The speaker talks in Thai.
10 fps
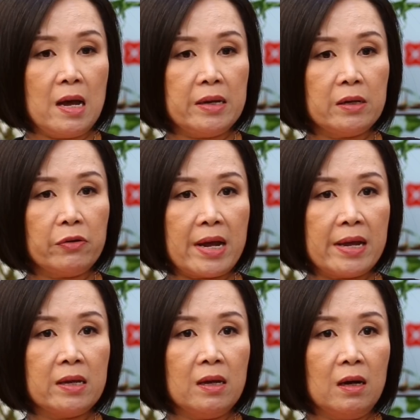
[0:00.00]
อันนี้เขา
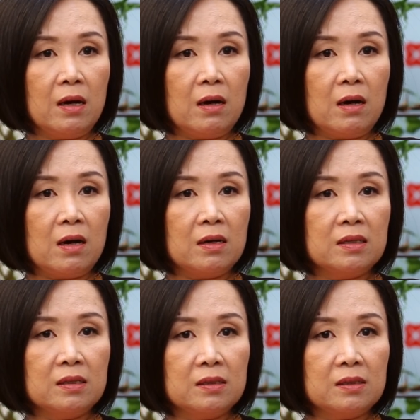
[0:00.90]

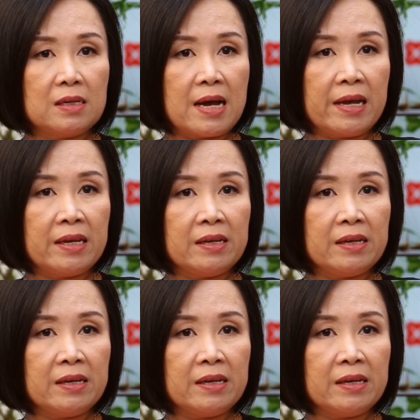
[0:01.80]
ได้